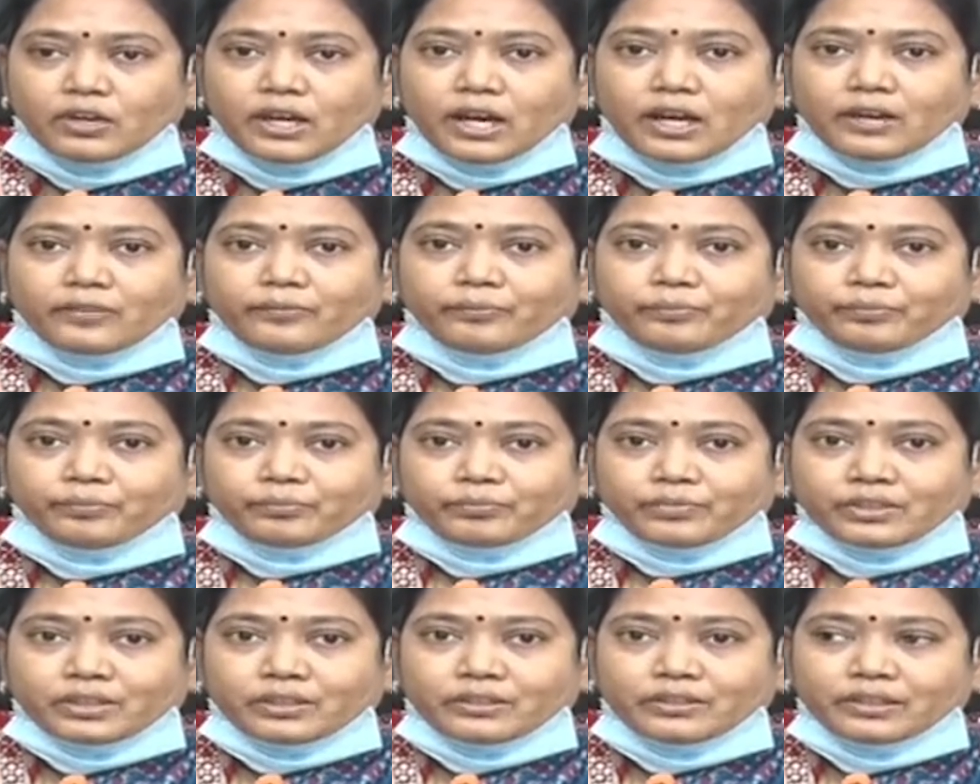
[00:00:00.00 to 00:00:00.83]
డేట్
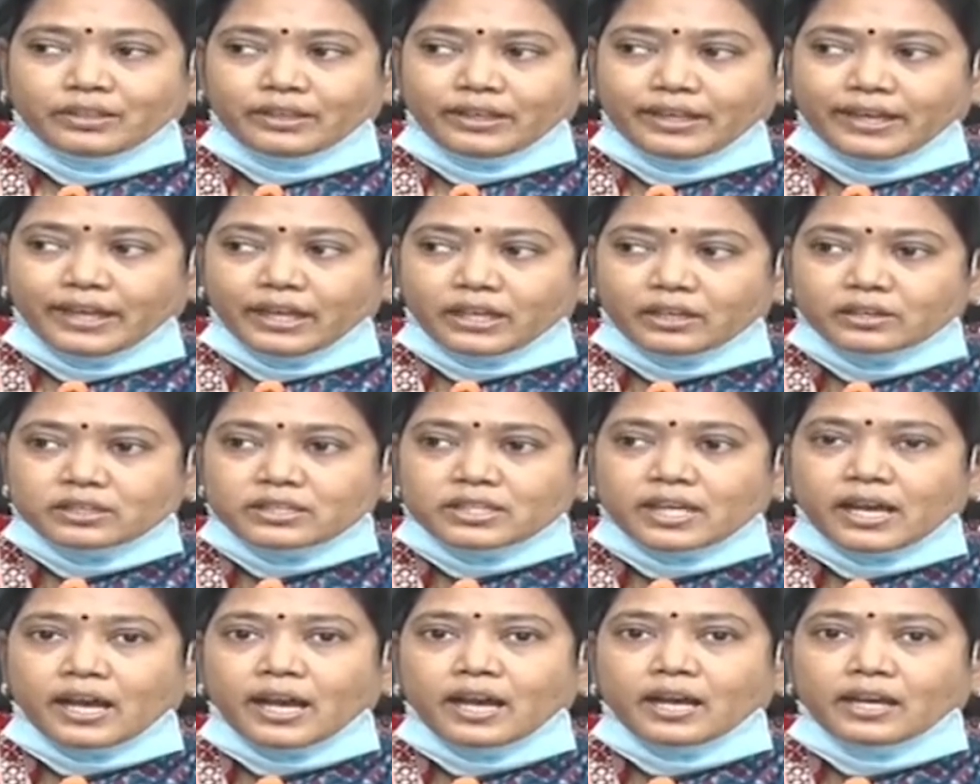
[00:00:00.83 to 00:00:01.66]
సహా
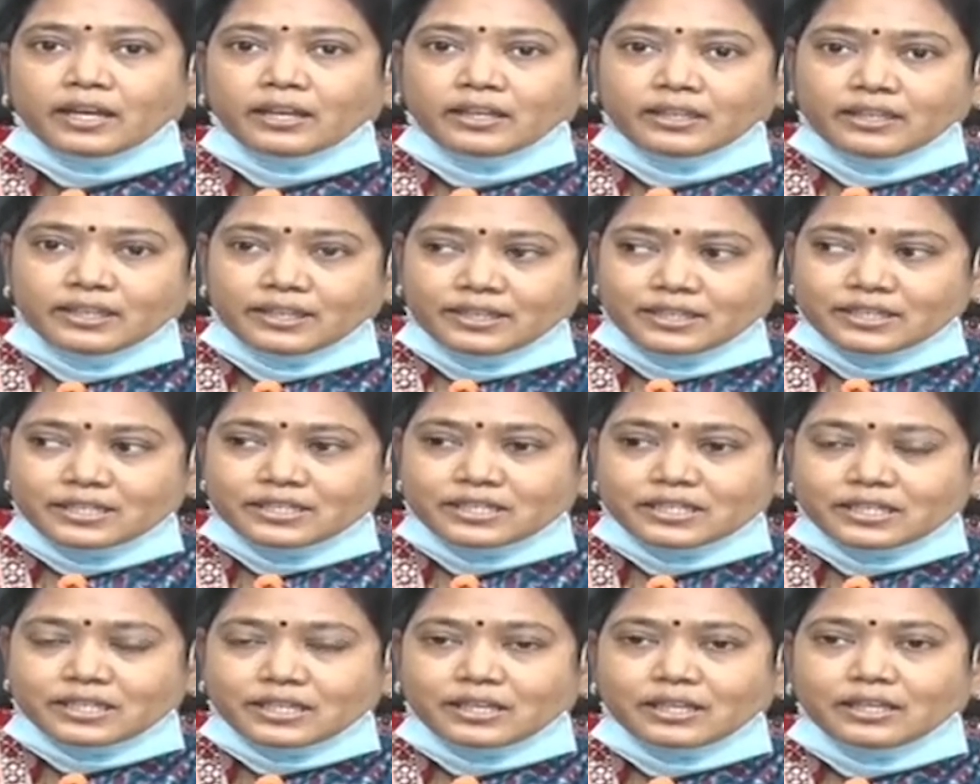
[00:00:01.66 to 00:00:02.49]
ఇచ్చి ఈ
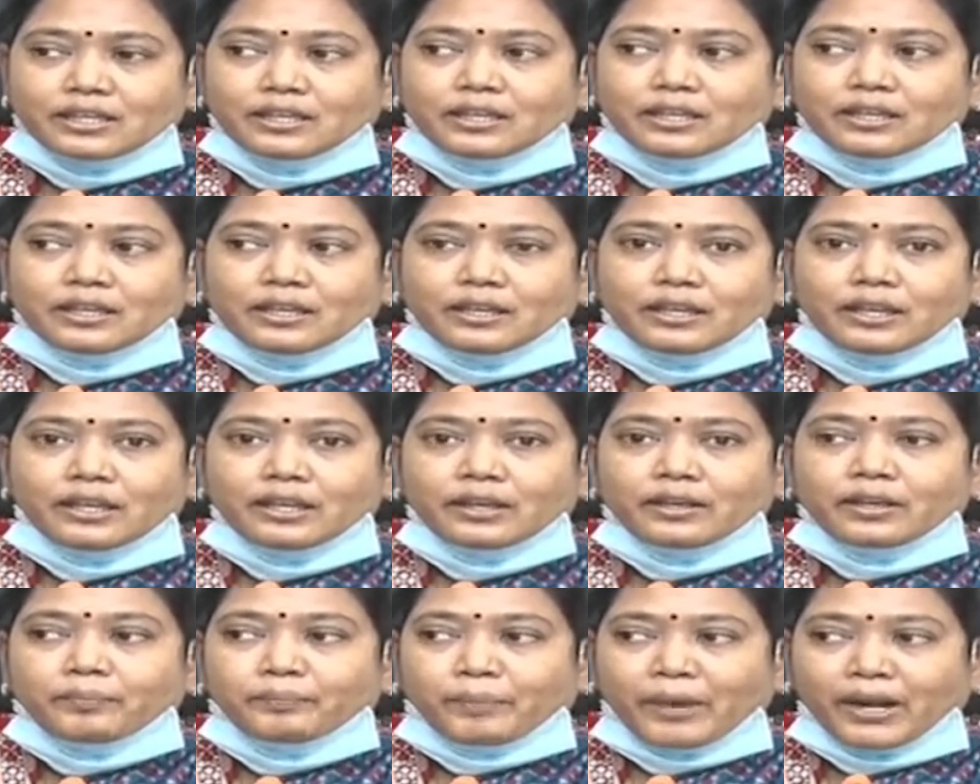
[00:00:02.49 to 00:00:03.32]
ఫలానా
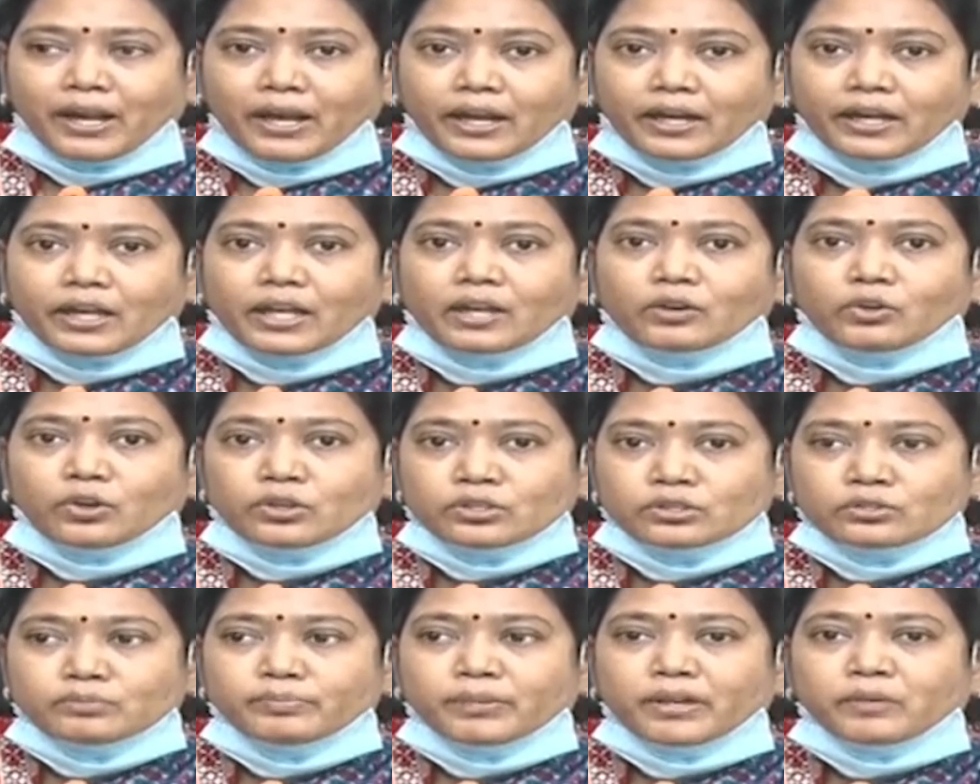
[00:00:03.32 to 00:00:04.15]
రోజు మేము
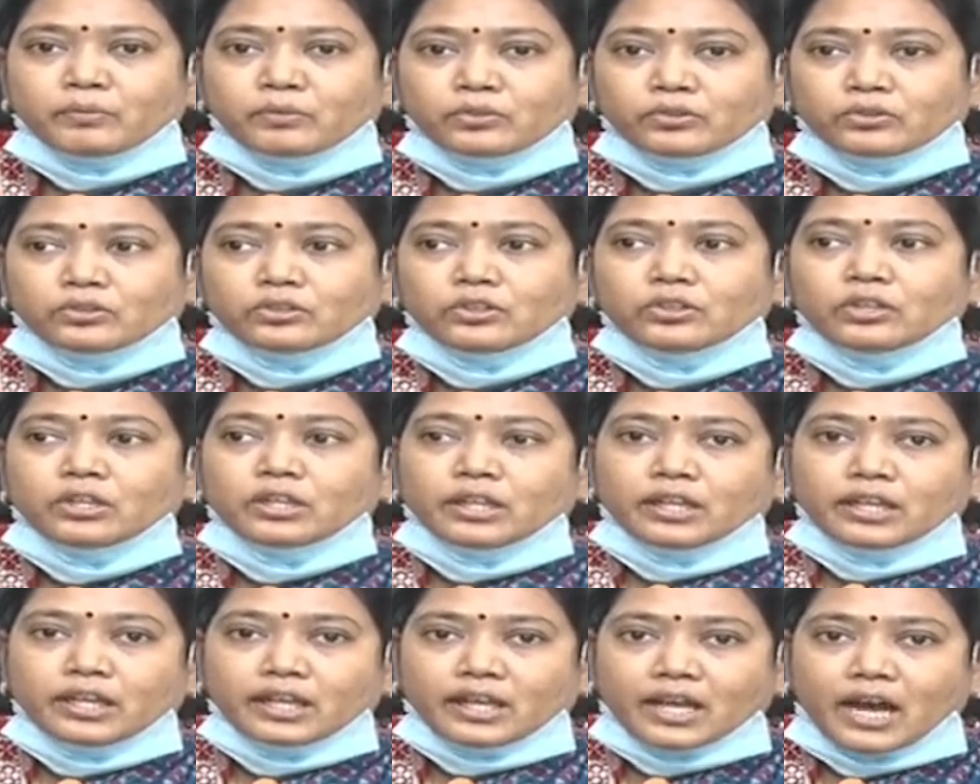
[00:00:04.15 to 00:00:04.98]
ఈ కార్యక్రమం
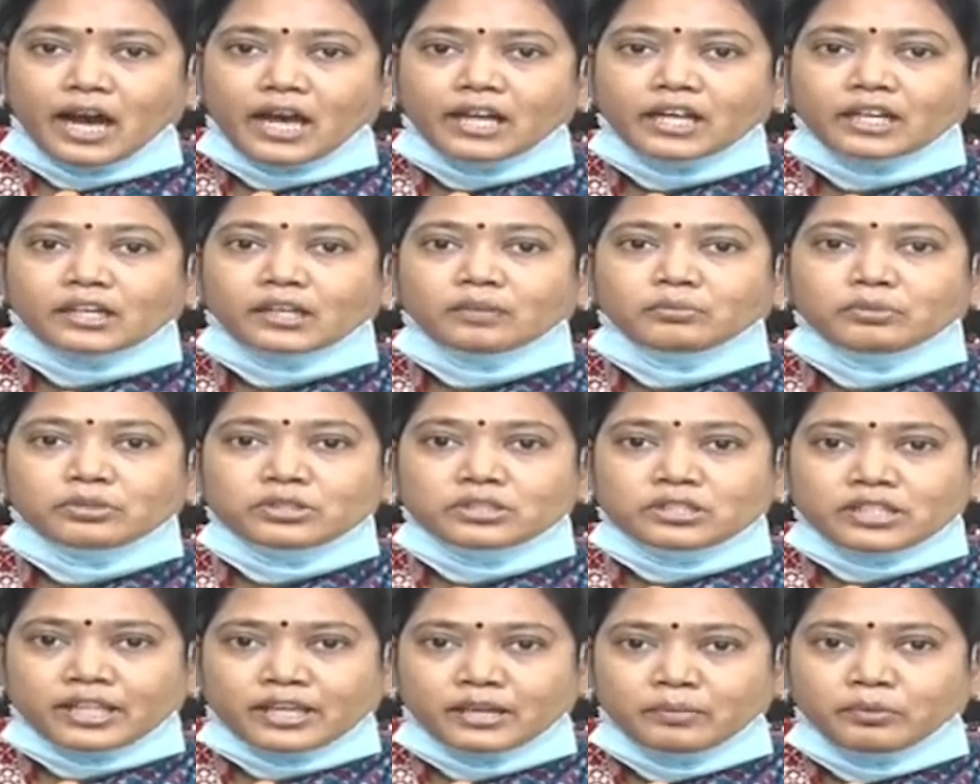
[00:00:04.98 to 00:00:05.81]
చేయబోతా
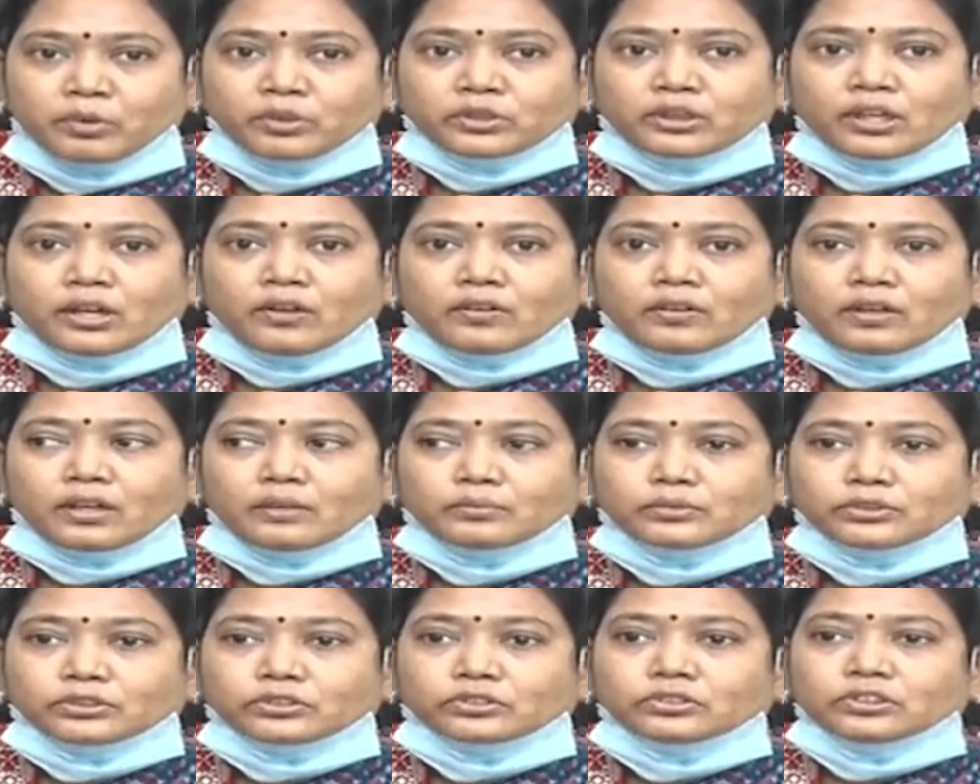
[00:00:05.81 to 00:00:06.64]
ఉన్నాము ఈ
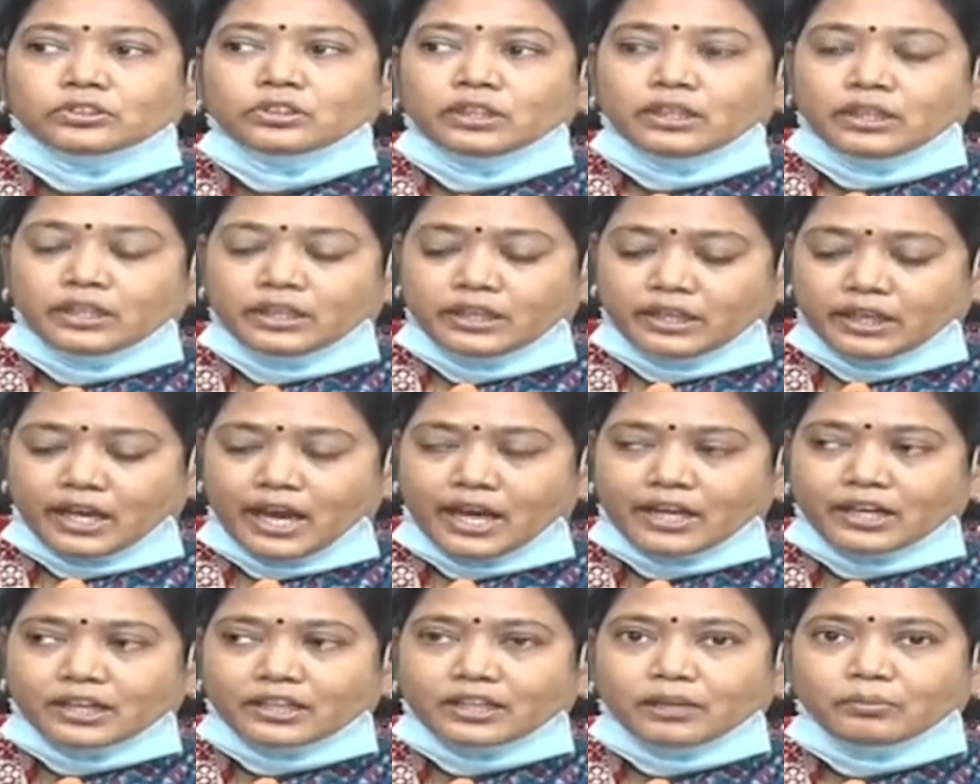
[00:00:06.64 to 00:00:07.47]
కార్యక్రమం
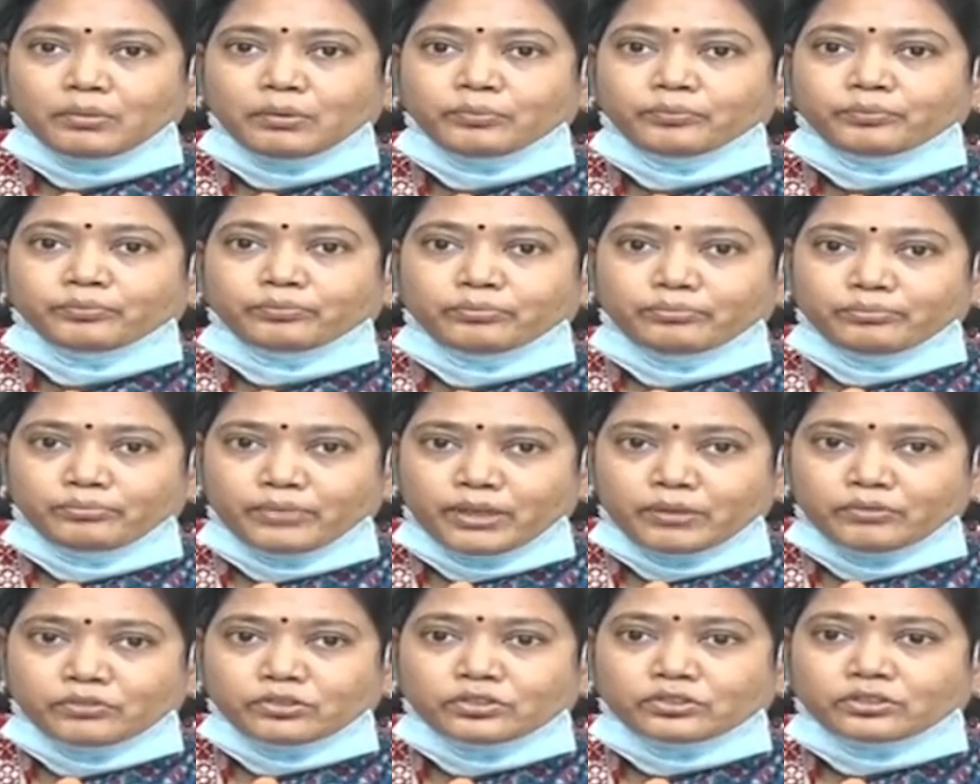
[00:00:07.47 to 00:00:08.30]
మేము
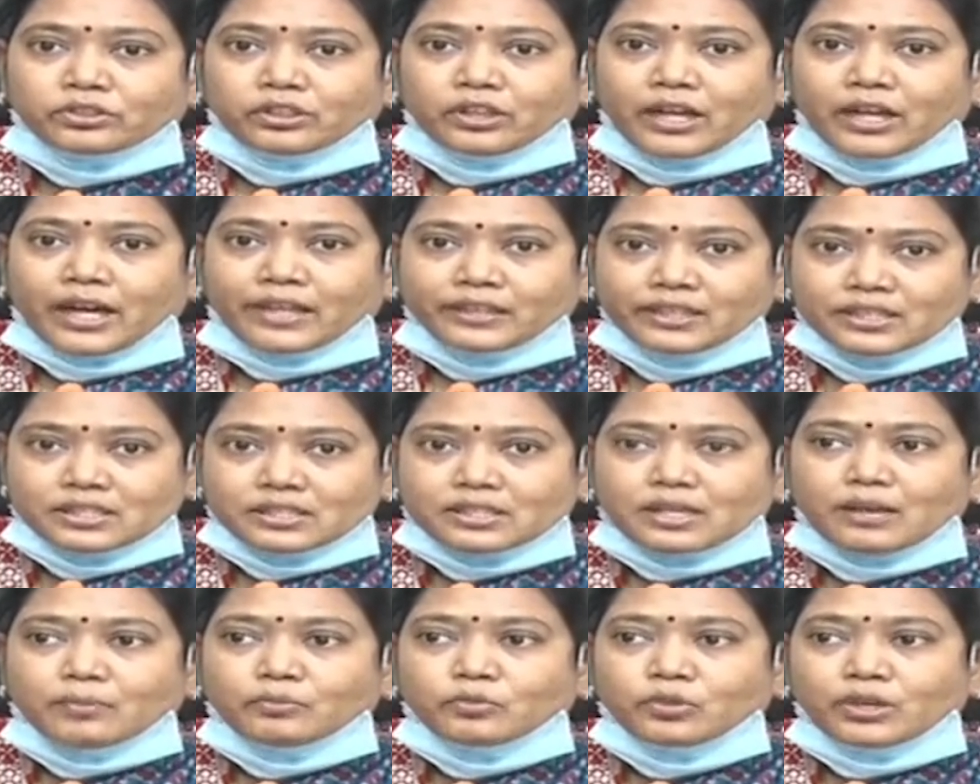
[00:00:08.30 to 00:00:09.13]
అందిస్తాము అని చెప్పి
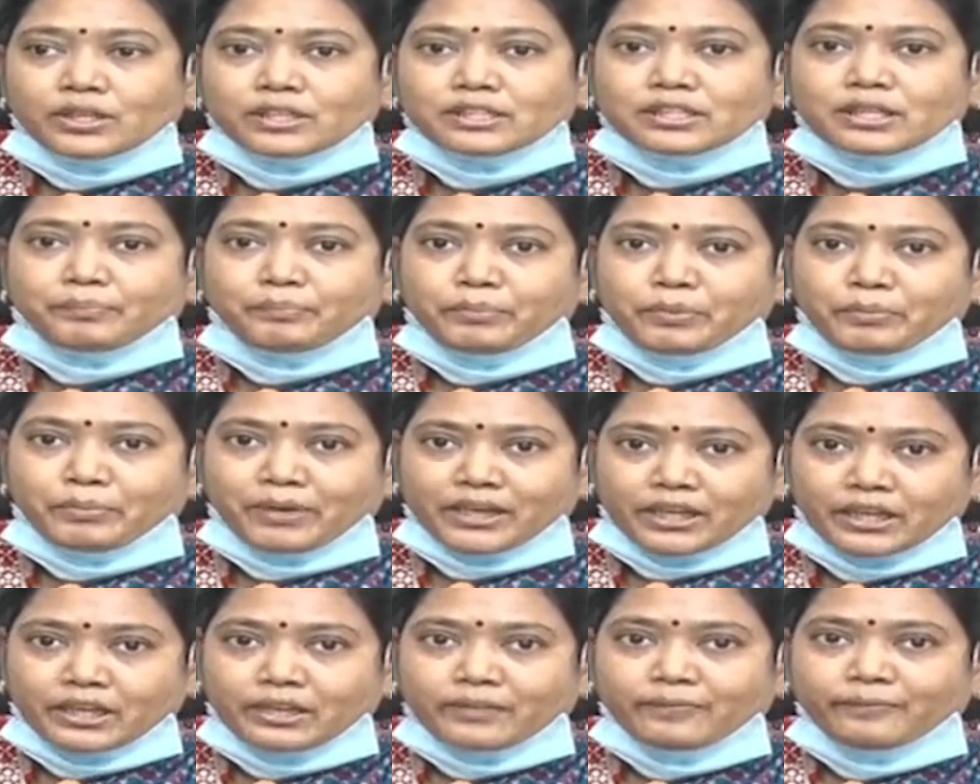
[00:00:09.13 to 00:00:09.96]
మరి
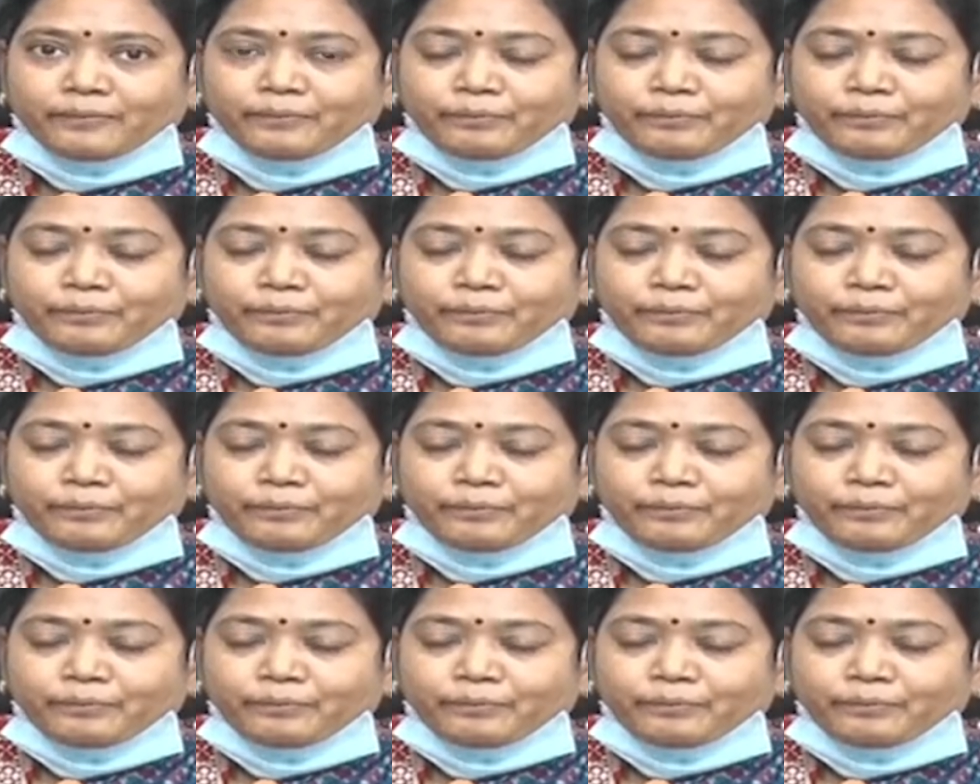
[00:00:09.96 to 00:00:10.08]
ఈరోజు